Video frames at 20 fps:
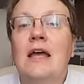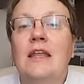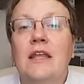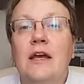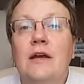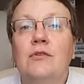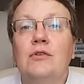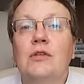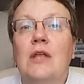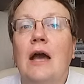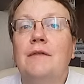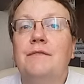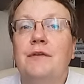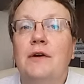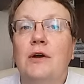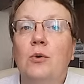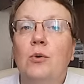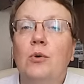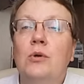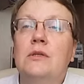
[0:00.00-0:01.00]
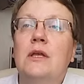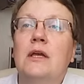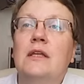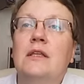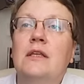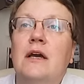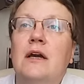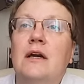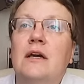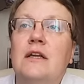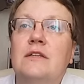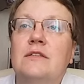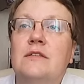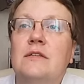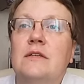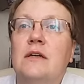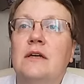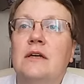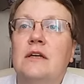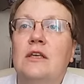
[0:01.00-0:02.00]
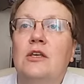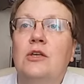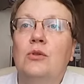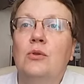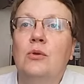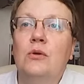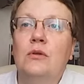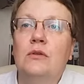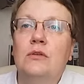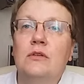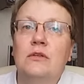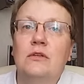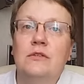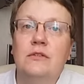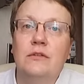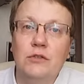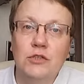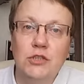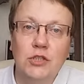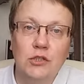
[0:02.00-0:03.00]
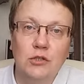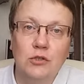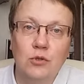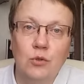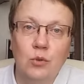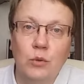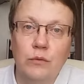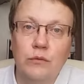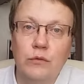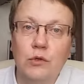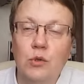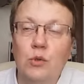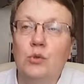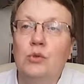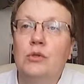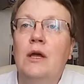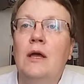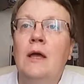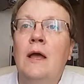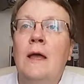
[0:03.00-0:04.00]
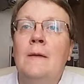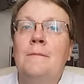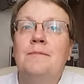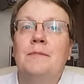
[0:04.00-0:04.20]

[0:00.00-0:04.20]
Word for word: Так вот, Афагот это как раз э, кино совершенно другого рода,